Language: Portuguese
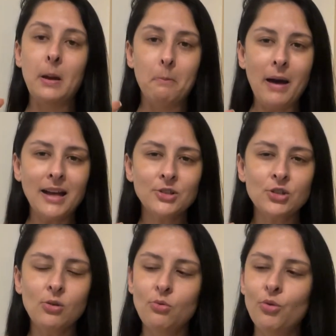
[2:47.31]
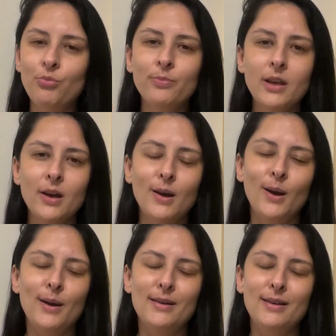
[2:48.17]
Matson 1,
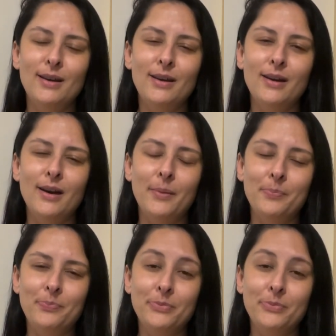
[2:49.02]
é,